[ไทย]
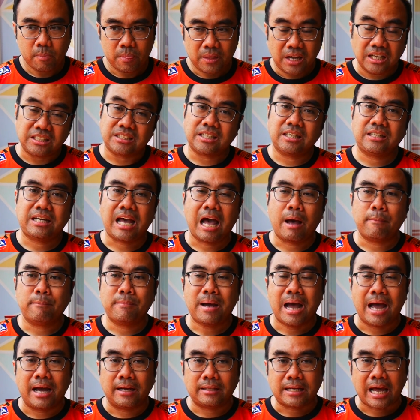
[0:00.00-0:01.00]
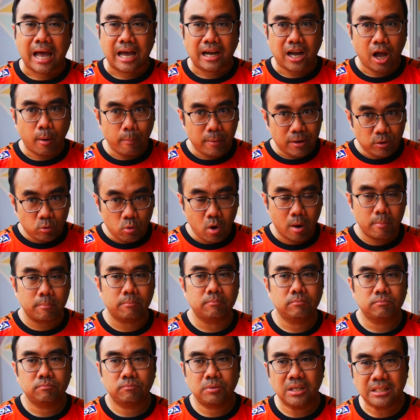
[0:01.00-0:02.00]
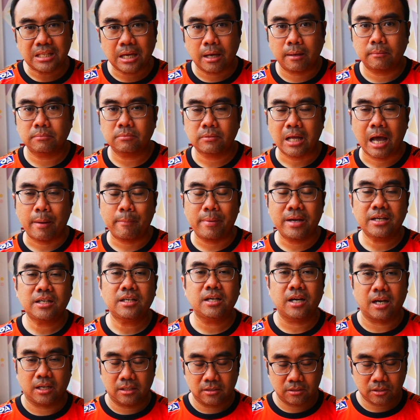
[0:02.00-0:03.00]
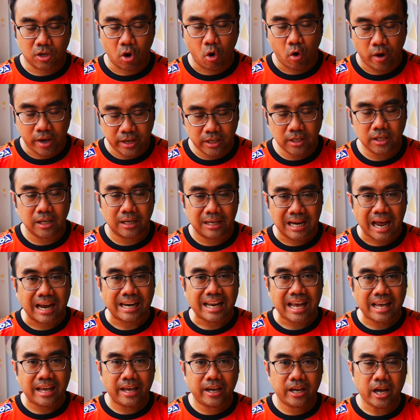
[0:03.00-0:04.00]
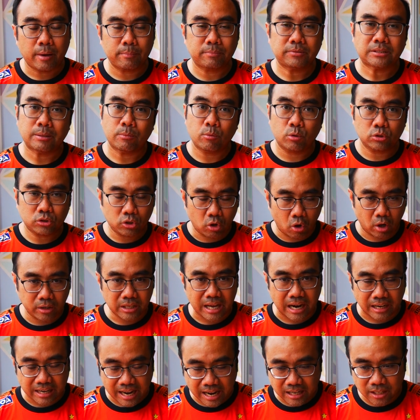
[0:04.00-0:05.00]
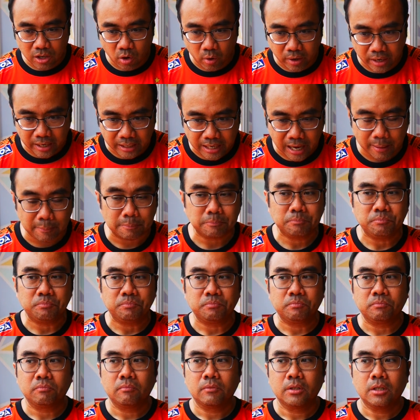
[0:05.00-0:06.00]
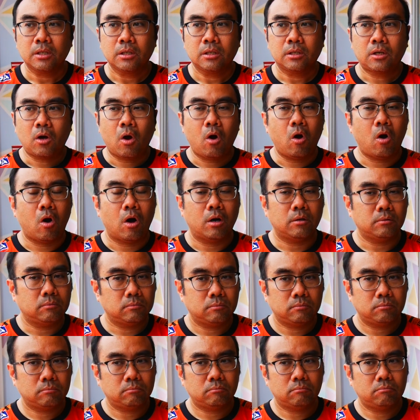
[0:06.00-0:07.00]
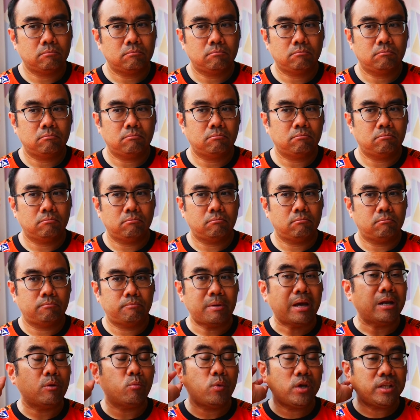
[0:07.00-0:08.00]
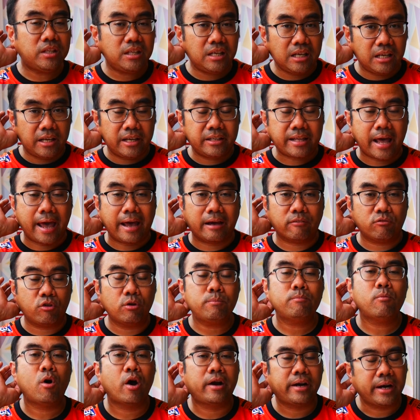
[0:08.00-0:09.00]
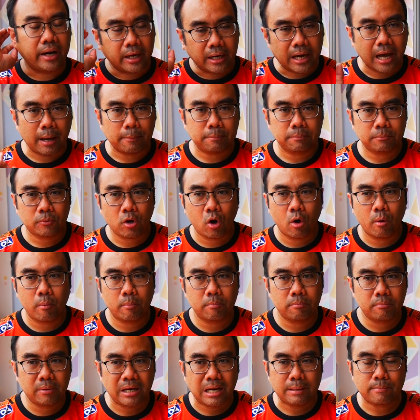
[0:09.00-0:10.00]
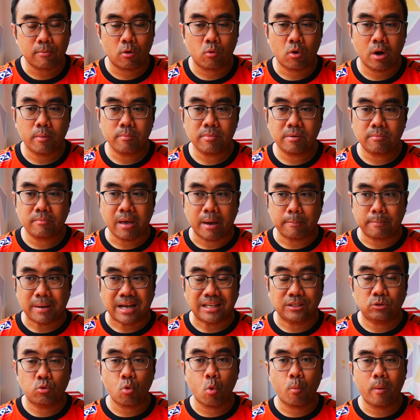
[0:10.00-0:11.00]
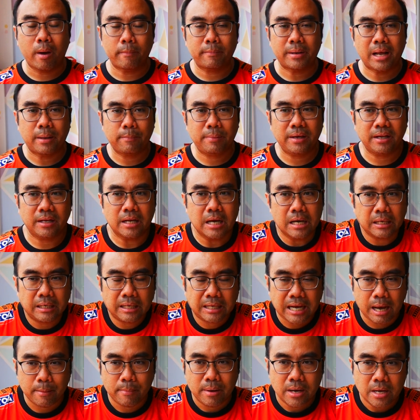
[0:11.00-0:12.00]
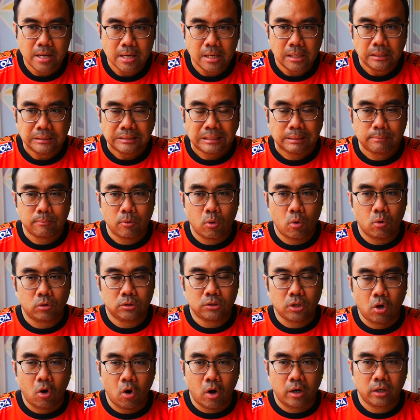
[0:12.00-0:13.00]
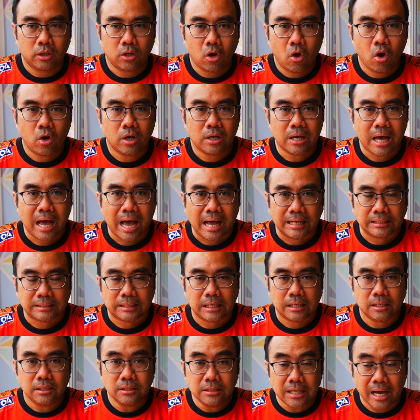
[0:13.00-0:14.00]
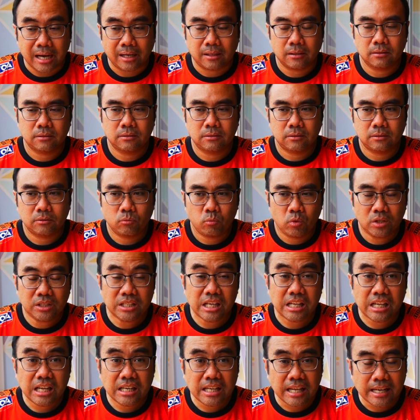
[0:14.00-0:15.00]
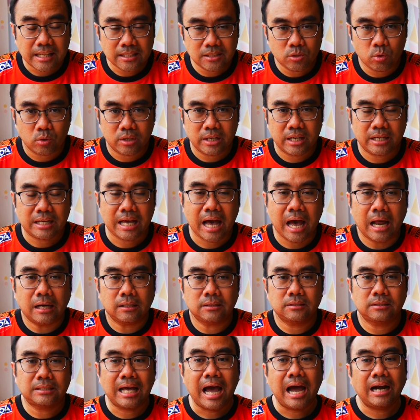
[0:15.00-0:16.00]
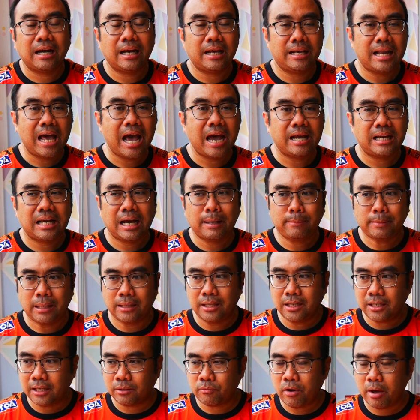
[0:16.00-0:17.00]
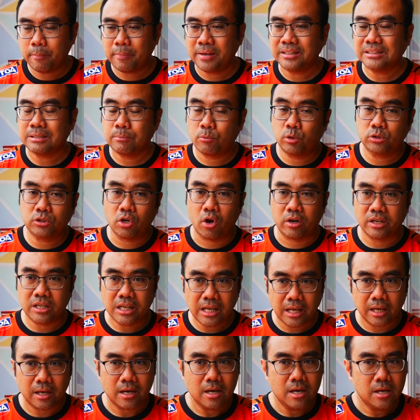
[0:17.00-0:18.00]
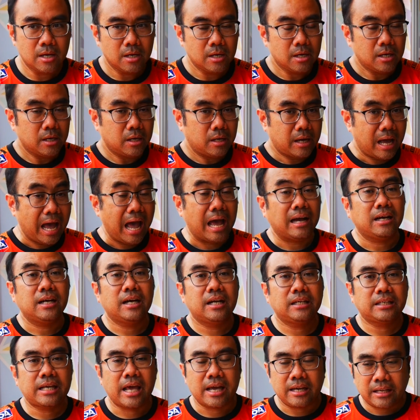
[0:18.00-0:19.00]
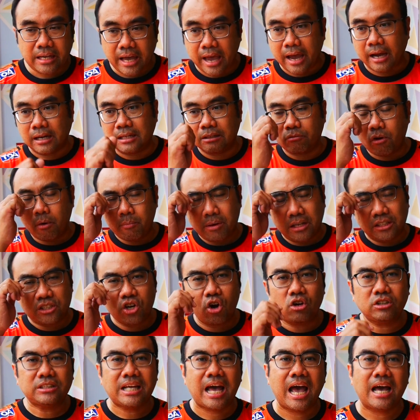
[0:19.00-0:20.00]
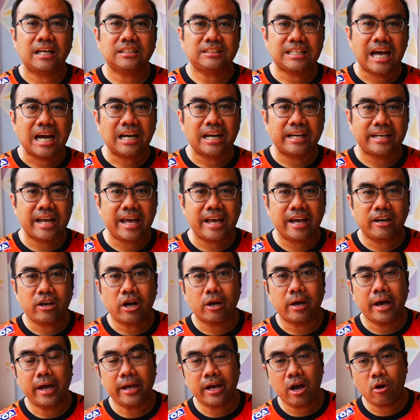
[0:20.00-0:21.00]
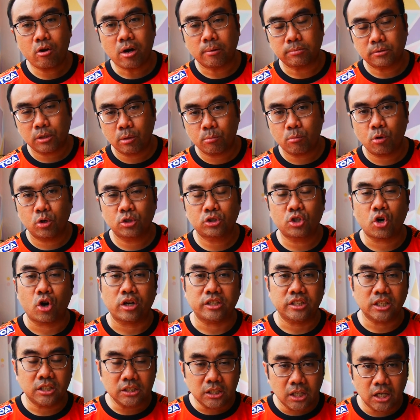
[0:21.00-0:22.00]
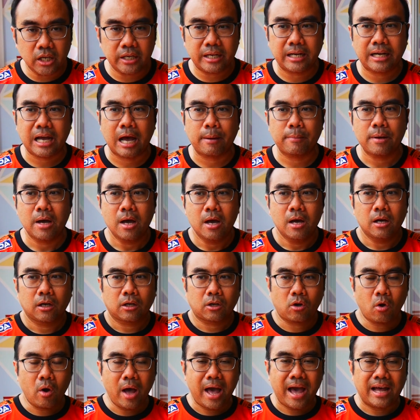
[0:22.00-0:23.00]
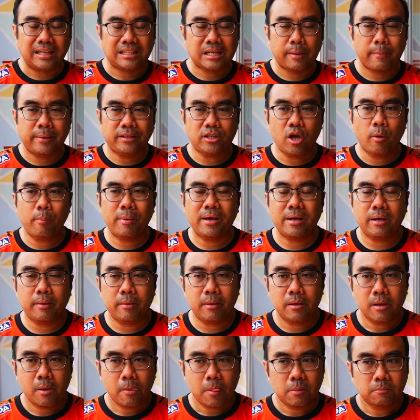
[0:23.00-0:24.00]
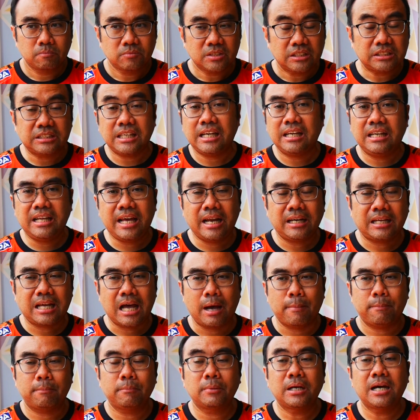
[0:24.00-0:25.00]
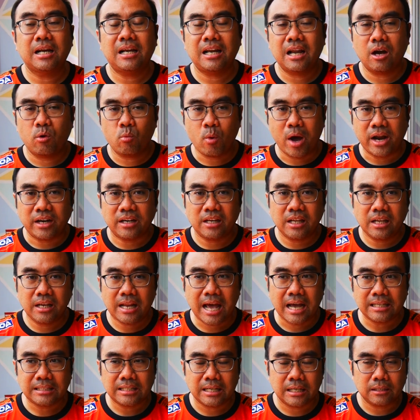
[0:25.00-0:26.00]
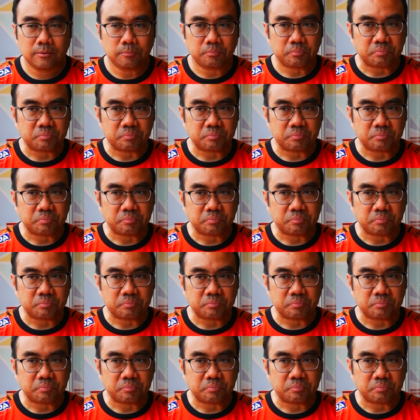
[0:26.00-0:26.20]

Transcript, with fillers: กิจกรรมหาทางเข้าไปร่วม ที่จะทำให้เกิดก่อให้เกิดรายได้ให้กับสโมสรออย่างแน่นอนนะครับ ก็เป็นวิถีแห่งฟุตบอลนะครับ ก็ไม่ได้บอกว่ามีแบบไหนถูก แบบไหนผิดนะครับสโมสรก็อาจจะเลือกวิธีที่ดีที่สุดในการสร้างรายได้นะครับ แต่ถ้าเกิดว่าเป็นสโมสรที่หาเงินเก่งๆ หรือว่ามีช่องทาง สร้างรายได้ ให้กับให้เข้ากับสโมสรเยอะๆ นะครับ ก็อาจจะไม่ต้องไป ซีเรียสกับเงินรางวัลที่ได้จาก